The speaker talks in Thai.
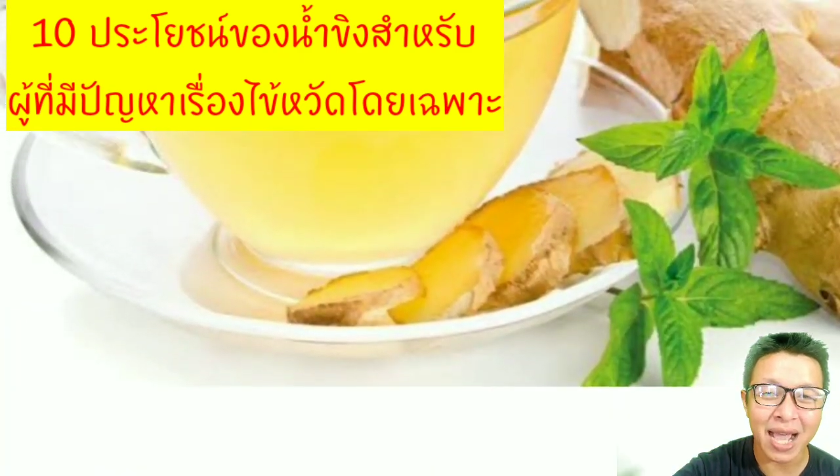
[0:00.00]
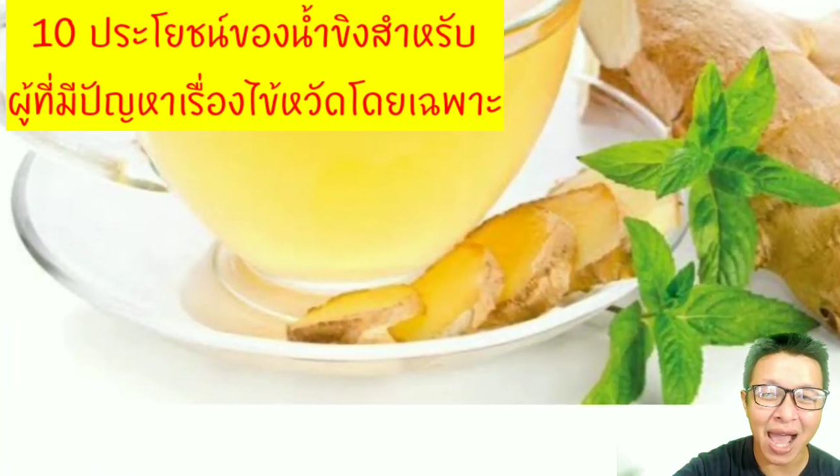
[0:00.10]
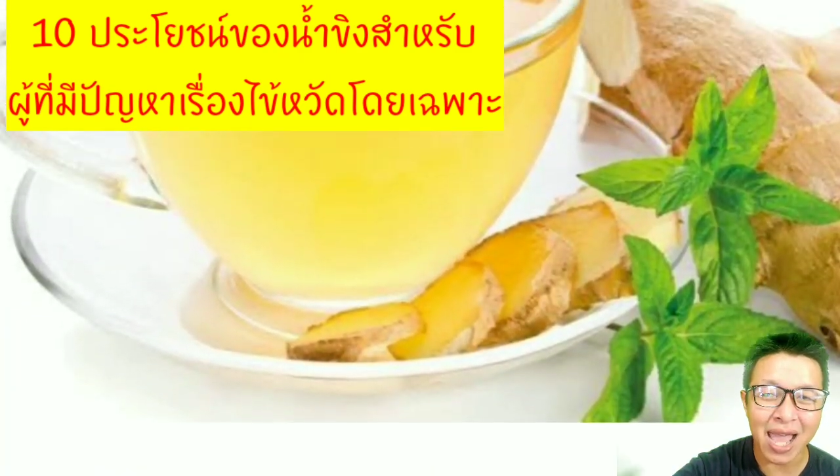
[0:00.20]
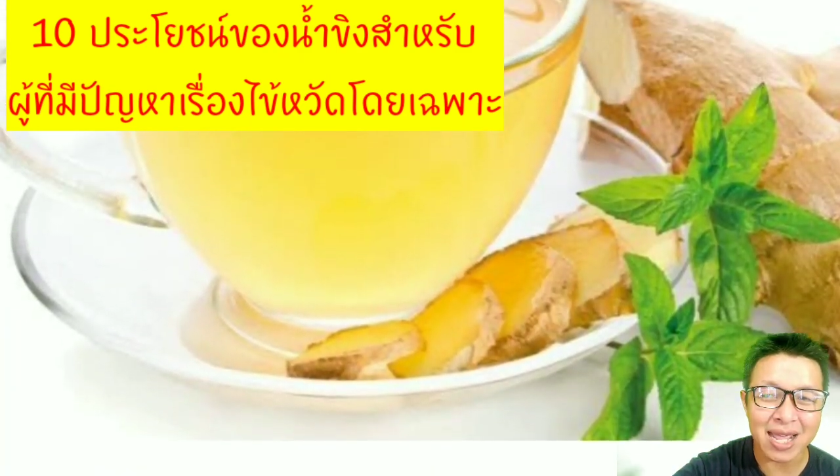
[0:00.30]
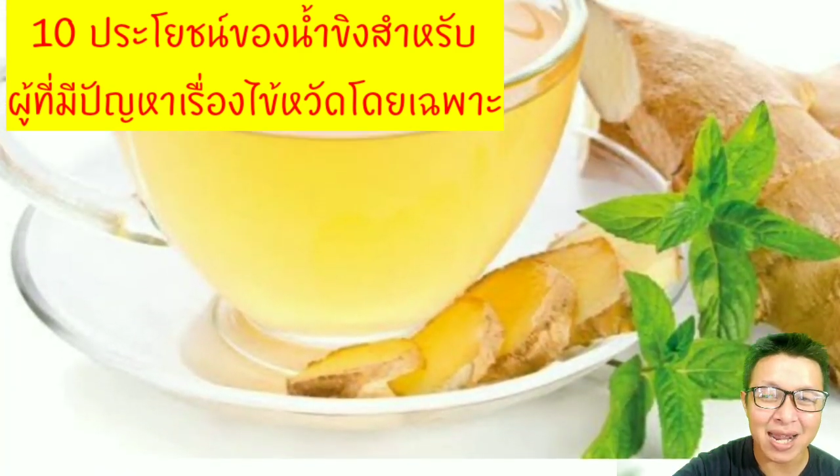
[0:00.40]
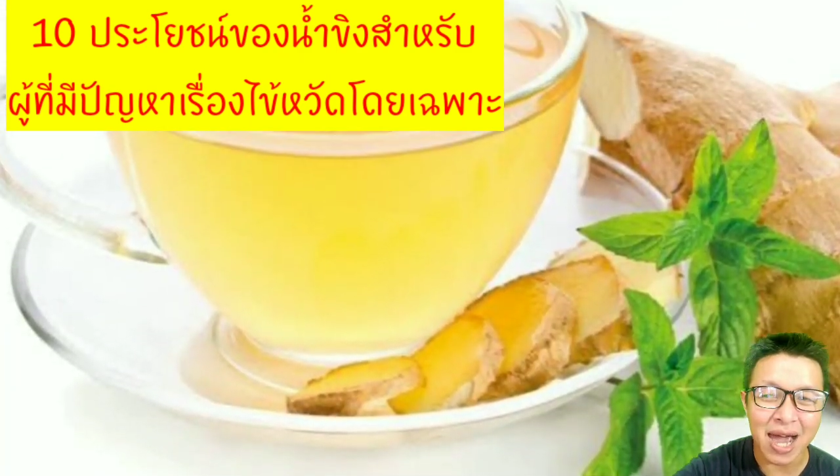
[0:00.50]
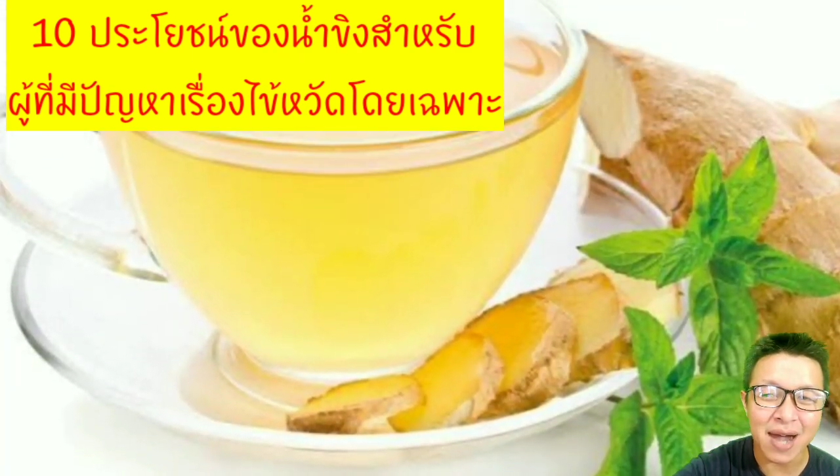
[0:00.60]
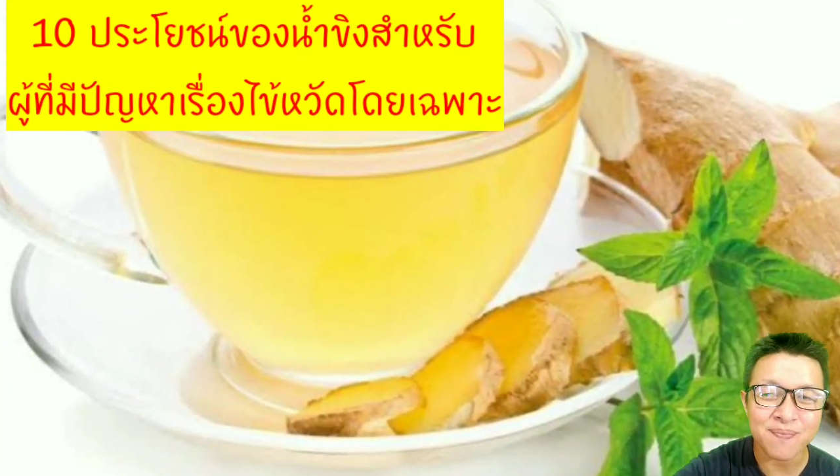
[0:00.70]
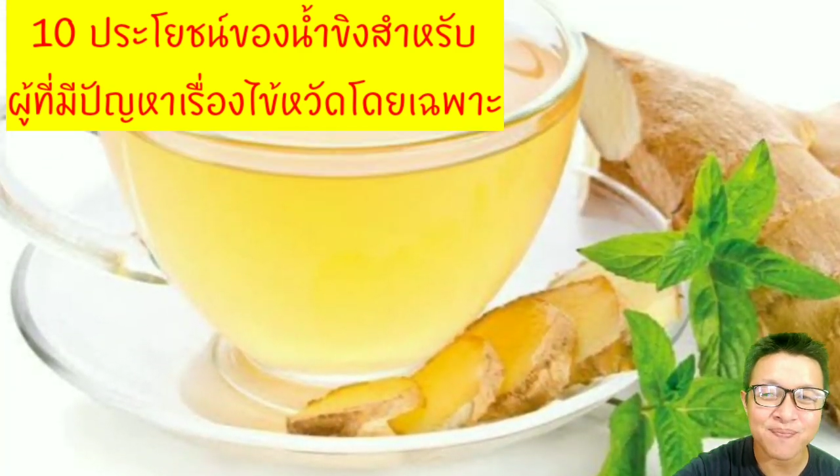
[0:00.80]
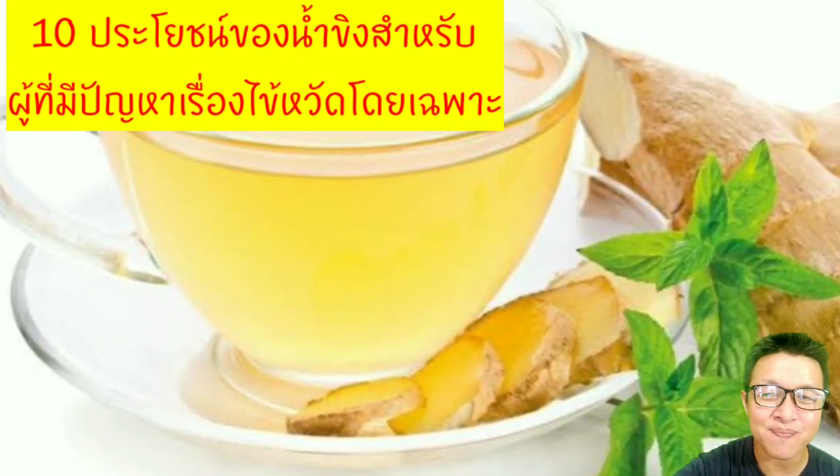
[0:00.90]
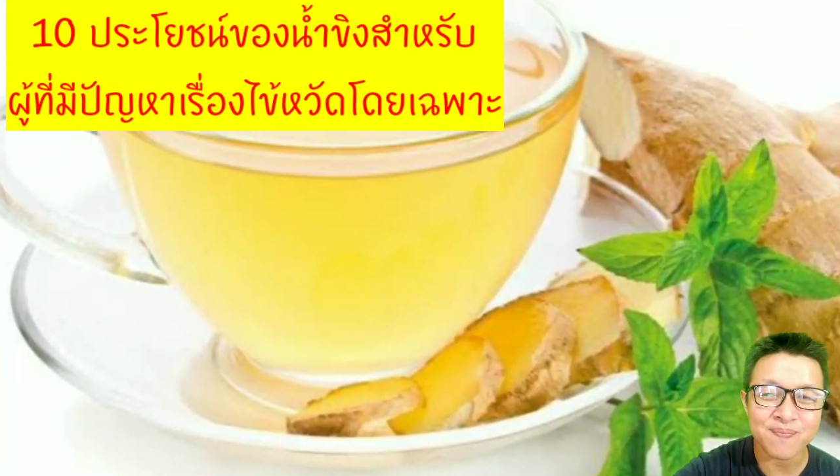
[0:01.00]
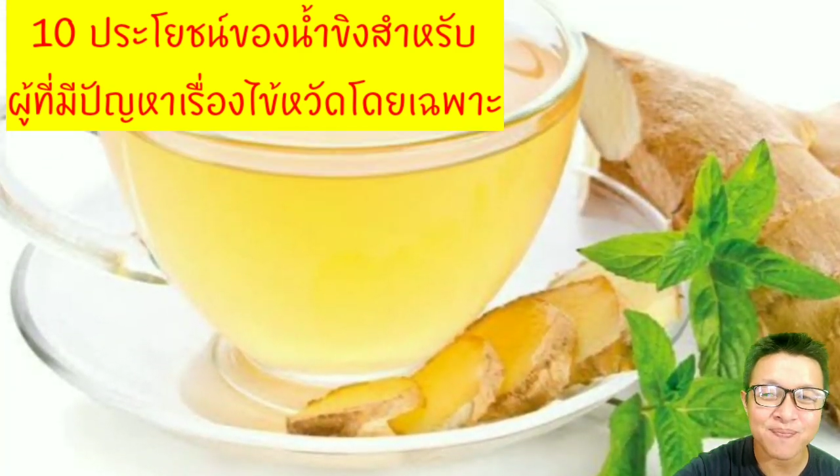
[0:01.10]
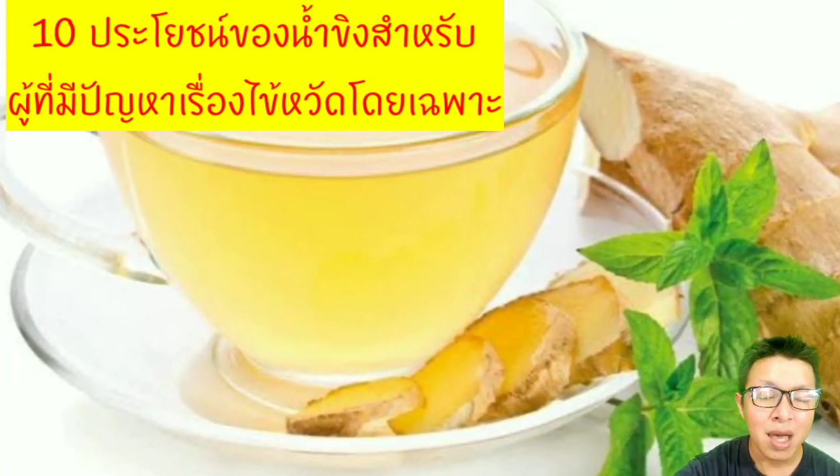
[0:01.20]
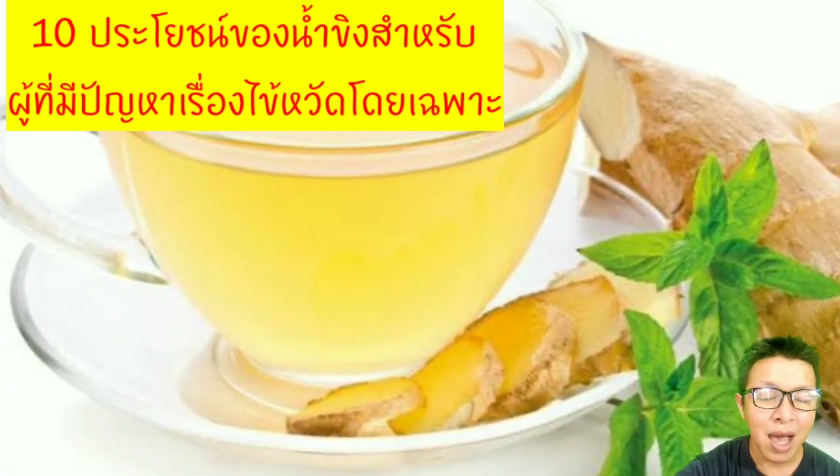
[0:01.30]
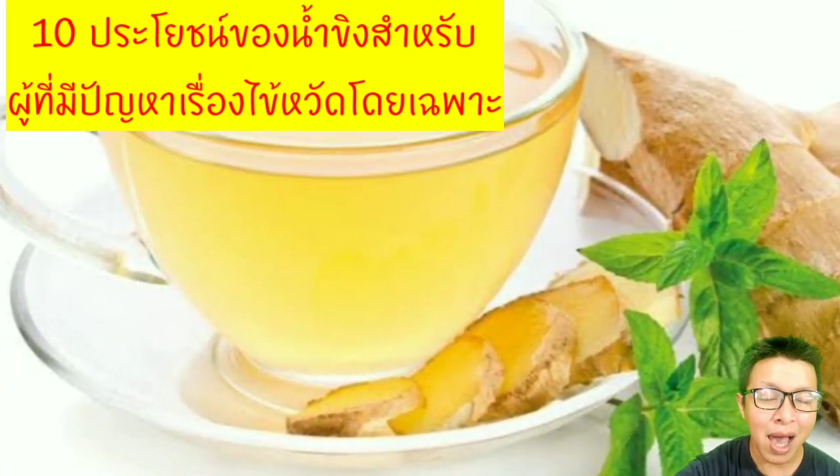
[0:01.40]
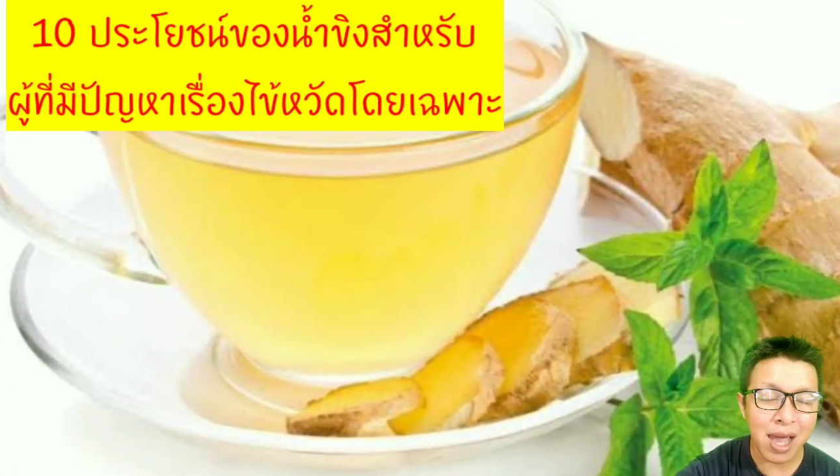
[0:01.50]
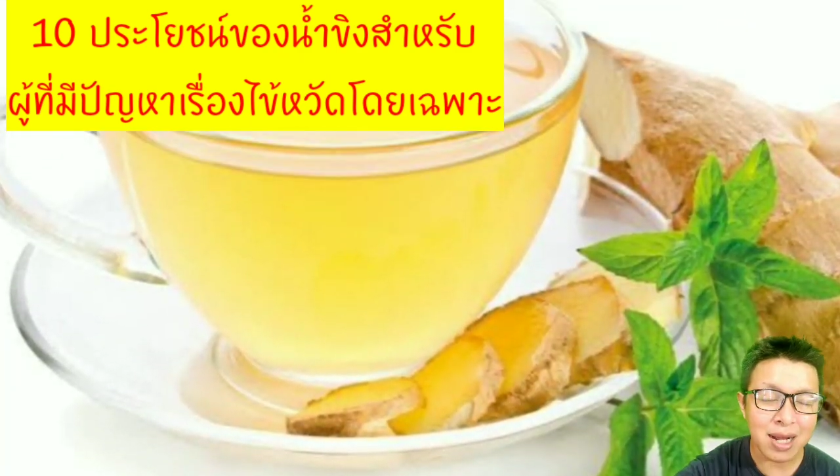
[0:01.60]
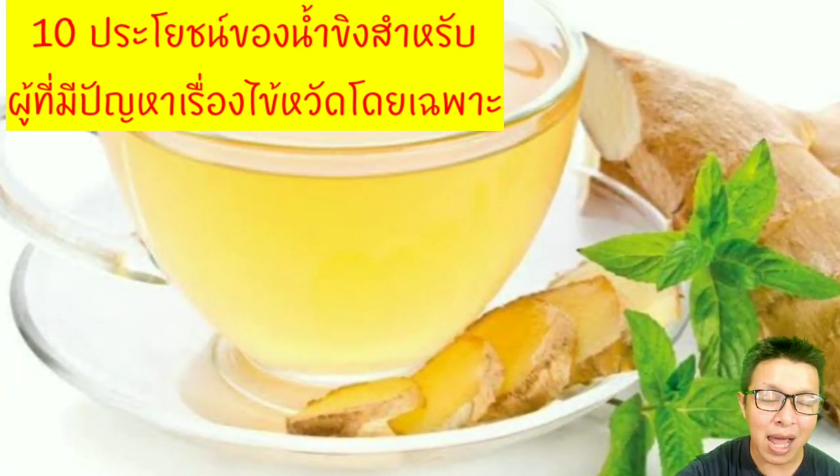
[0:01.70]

ง่ายครับ 5.